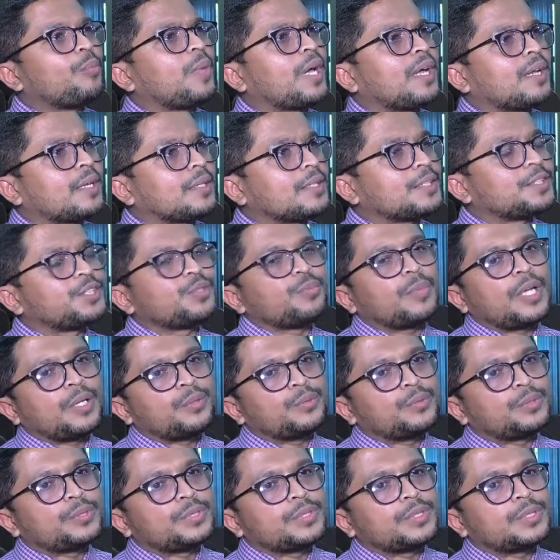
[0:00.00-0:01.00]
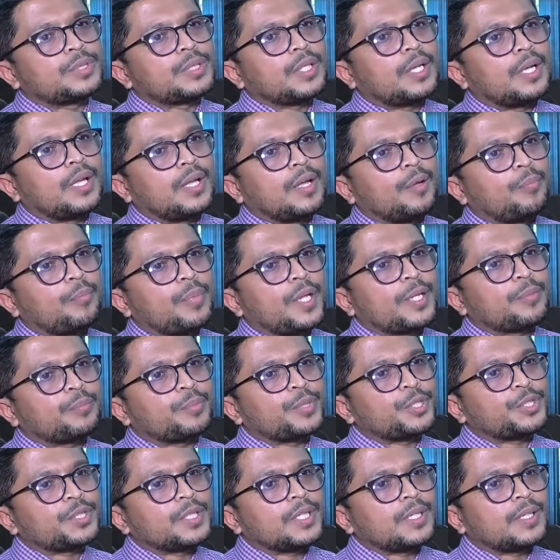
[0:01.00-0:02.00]
বাংলাদেশের মানুষ ব্লাড
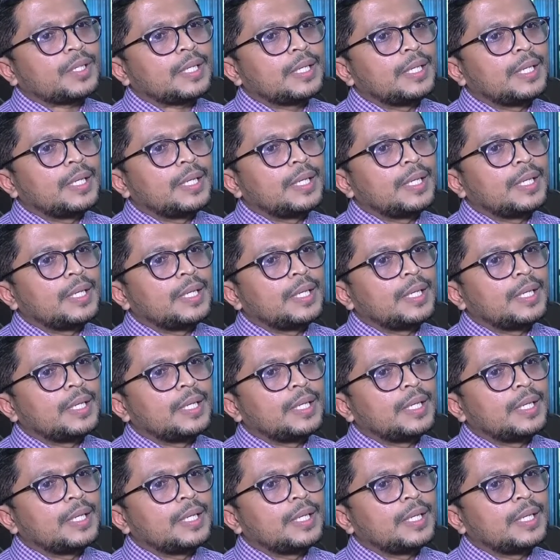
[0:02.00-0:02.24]
প্রেশার